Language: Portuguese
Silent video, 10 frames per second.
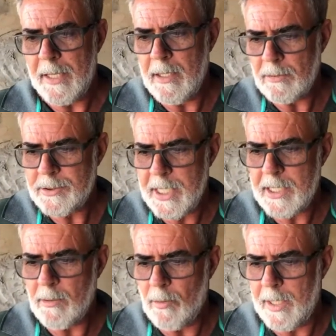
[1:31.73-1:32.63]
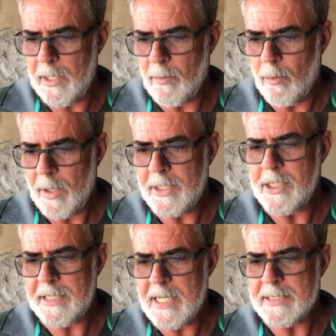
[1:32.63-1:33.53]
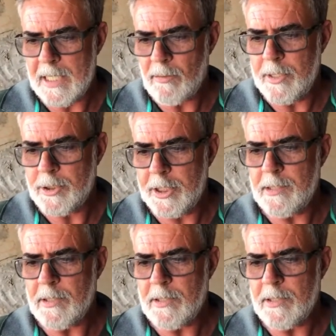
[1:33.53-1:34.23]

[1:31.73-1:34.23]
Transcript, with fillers: Eu sei que o erro a gente tem que ser corrigido